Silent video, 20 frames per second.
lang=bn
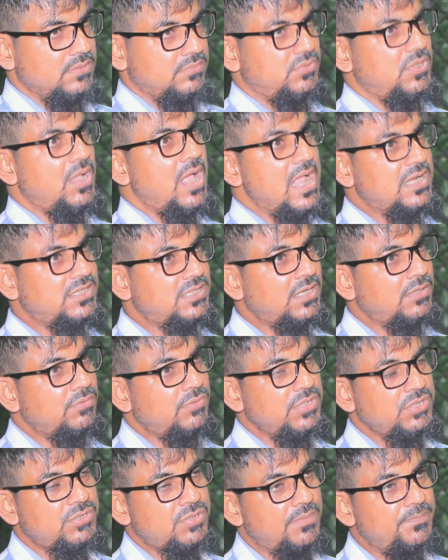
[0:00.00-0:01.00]
তো আশা
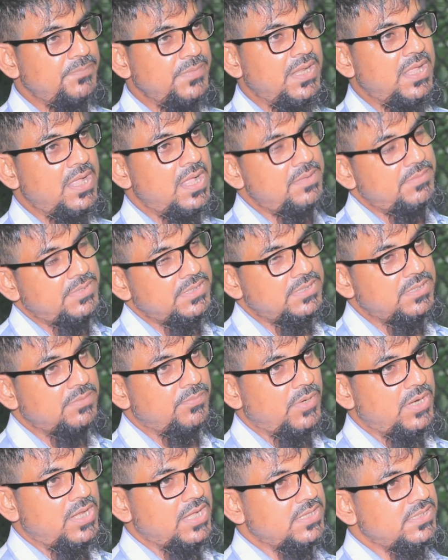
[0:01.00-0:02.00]
করি সব মিলে আমাদের
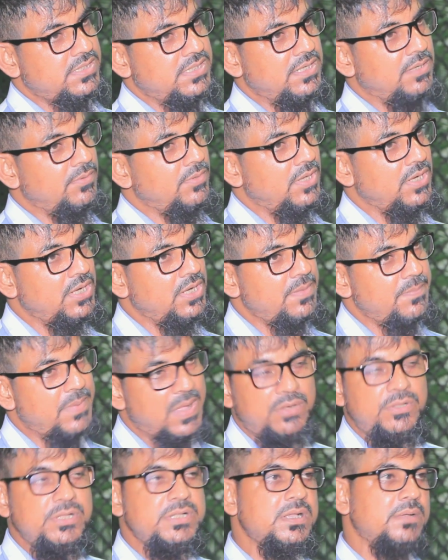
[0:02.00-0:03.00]
বলাকা সিনেমা হলে
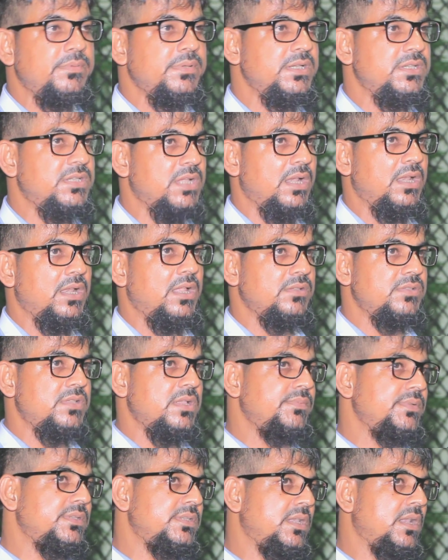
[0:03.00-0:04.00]
ভালোই যাবে ইনশাল্লাহ
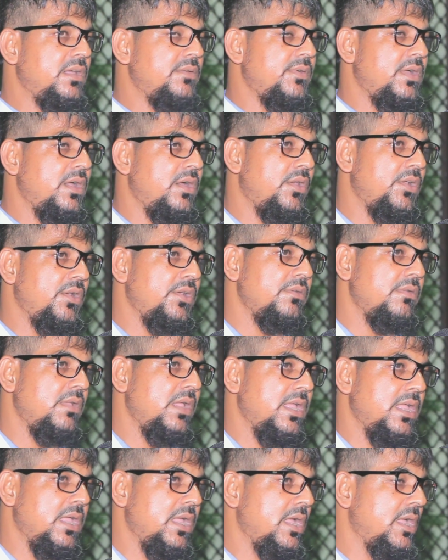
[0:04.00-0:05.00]
দেবী সিনেমা হল
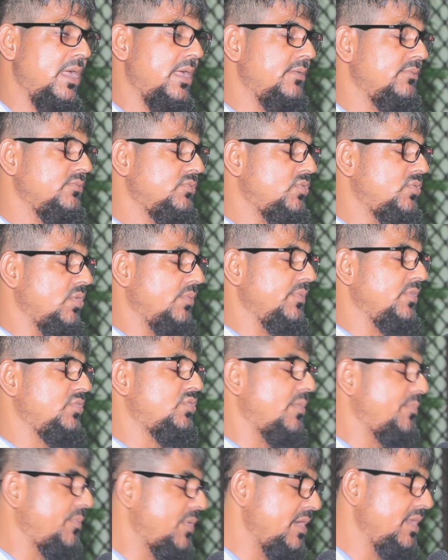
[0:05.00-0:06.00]
ছবি
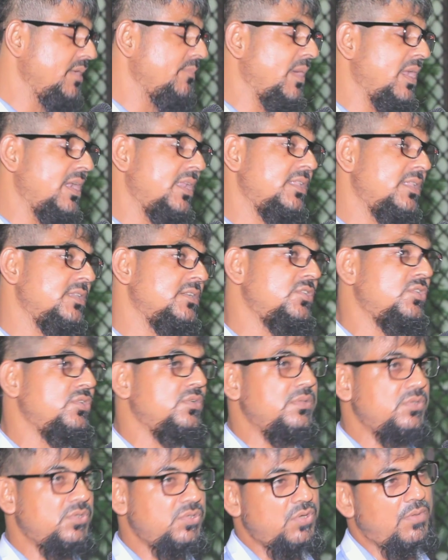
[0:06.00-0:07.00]
সবখানেই বাংলাদেশের
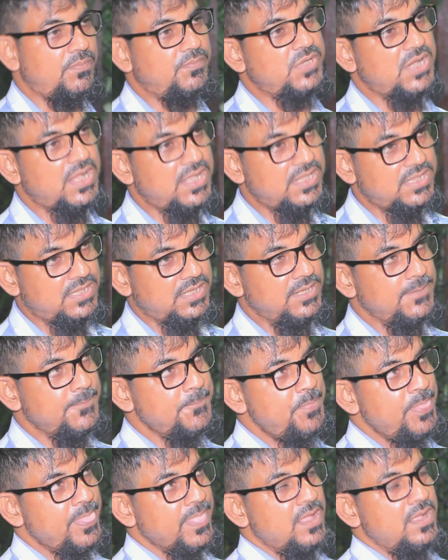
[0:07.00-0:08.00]
সব জায়গাতেই
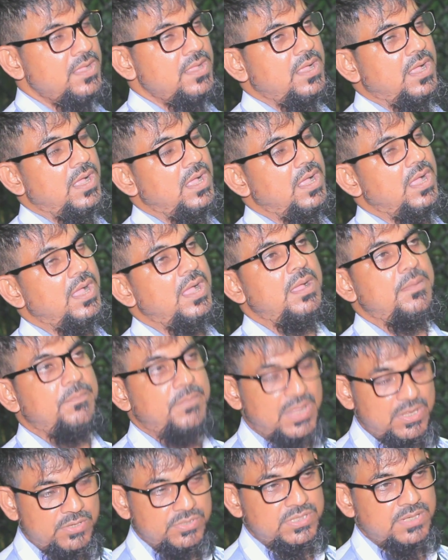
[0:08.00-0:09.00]

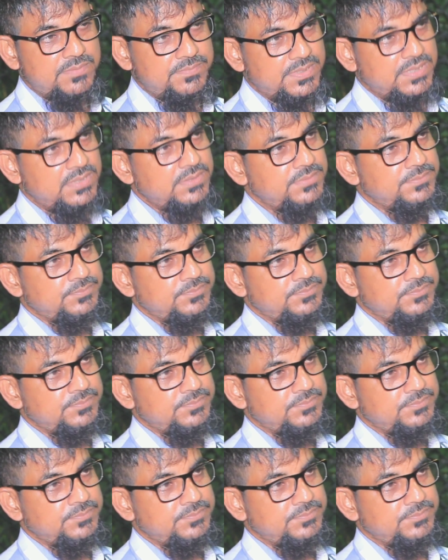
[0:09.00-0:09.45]
ভালো যাবে